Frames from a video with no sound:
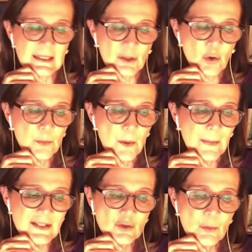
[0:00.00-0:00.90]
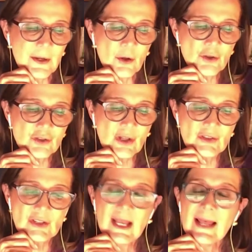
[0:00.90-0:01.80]
El grupo más numeroso
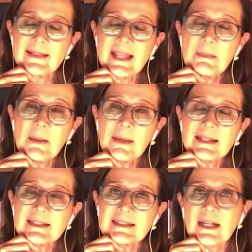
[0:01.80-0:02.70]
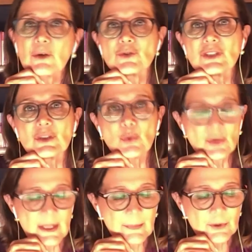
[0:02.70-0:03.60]
de mamás está
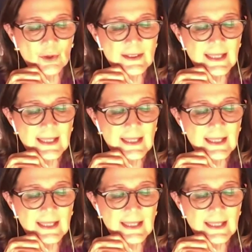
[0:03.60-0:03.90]
constituida por todas